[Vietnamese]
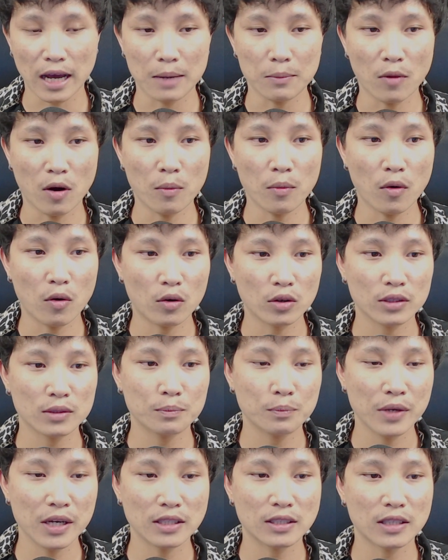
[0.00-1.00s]
bóng ôn
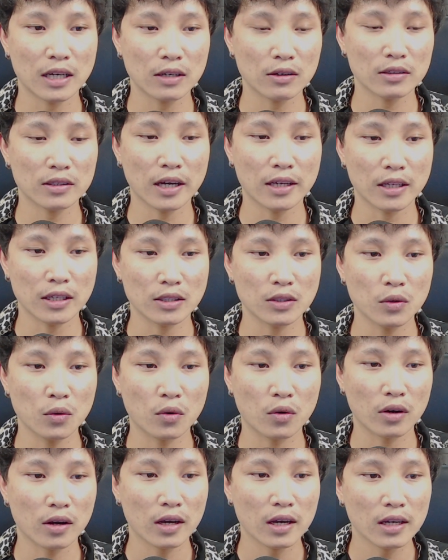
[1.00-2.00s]
hiện trang có tay giả
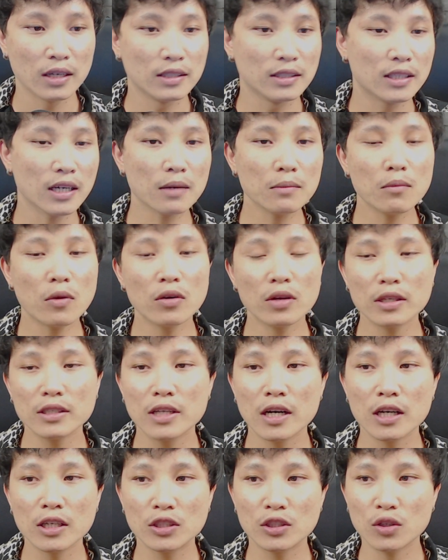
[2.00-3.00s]
sủa chẳng muốn nâng
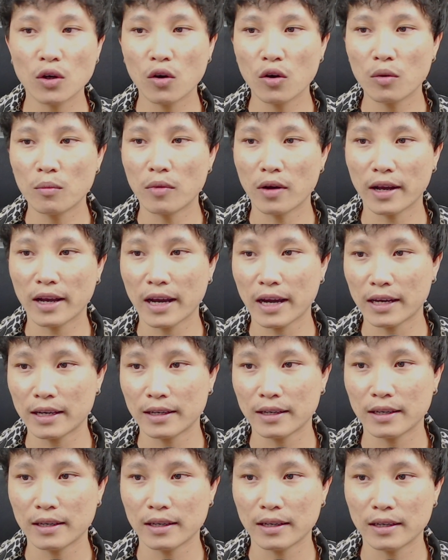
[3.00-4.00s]
dương trôi mà
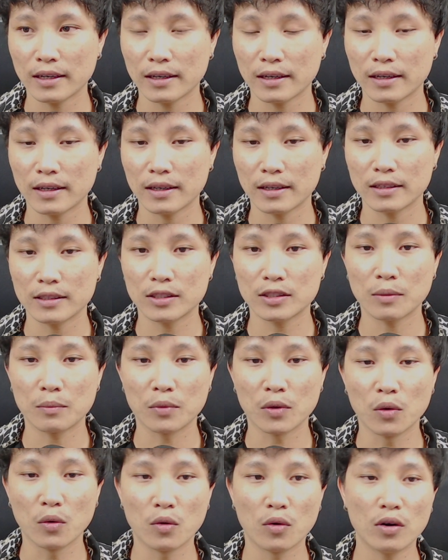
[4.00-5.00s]
can
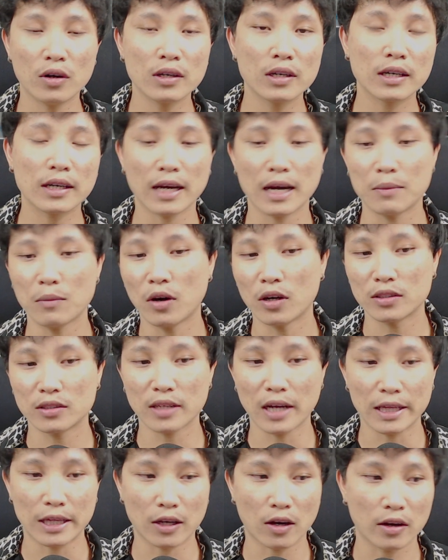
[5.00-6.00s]
sầm núa nâng cả bọ
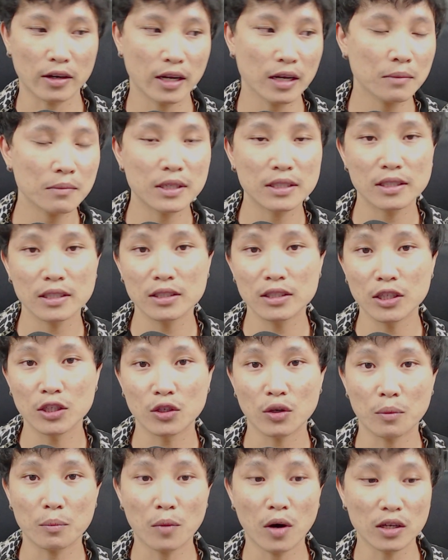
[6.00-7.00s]
sài thì ngọn nâng bờ sân chỉ
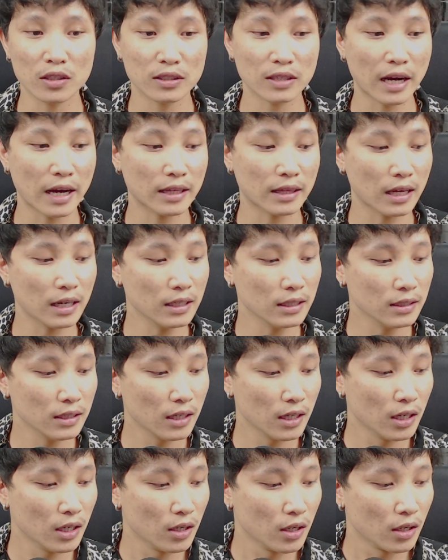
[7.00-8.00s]
nhóm bọ sài tới
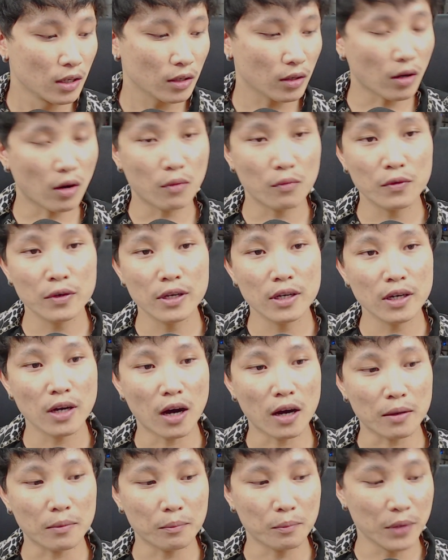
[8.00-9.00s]
có vì
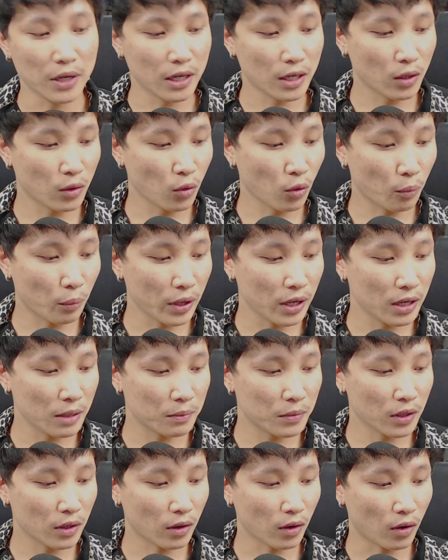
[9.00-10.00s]
admin rụp
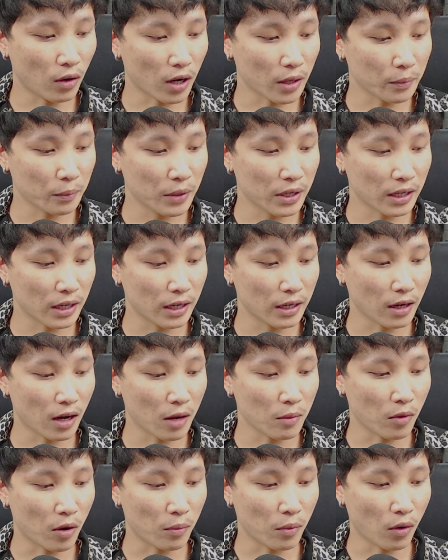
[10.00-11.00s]
hiệp rồi có admin
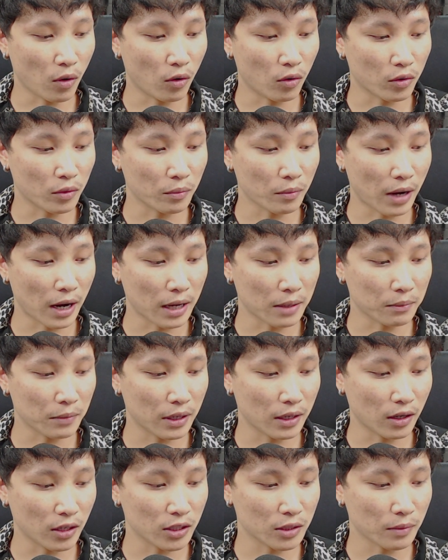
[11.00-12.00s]
ai bóng ôn bàn
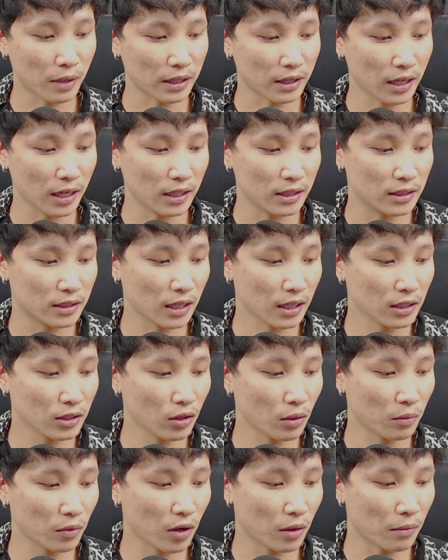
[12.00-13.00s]
mờ ai ba tên chẳng
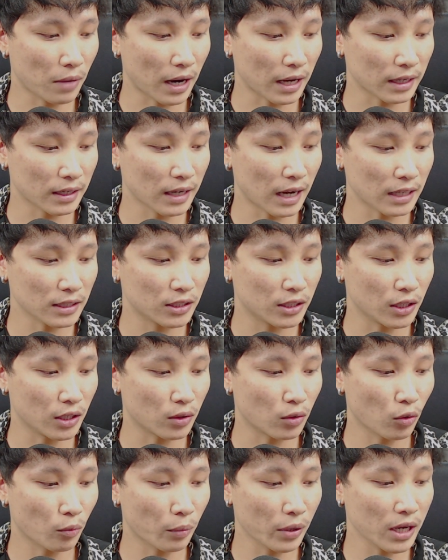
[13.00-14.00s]
nhóm có bàn đã chia
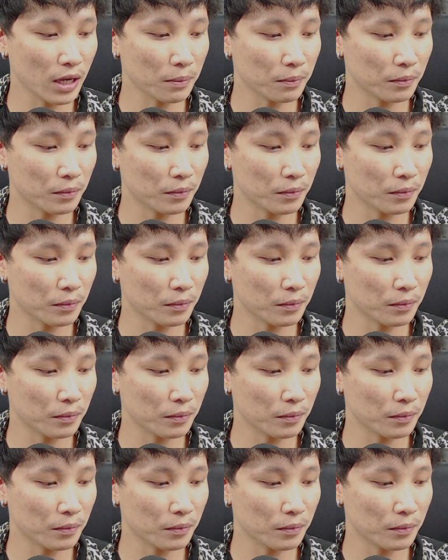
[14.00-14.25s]
rụp hiệp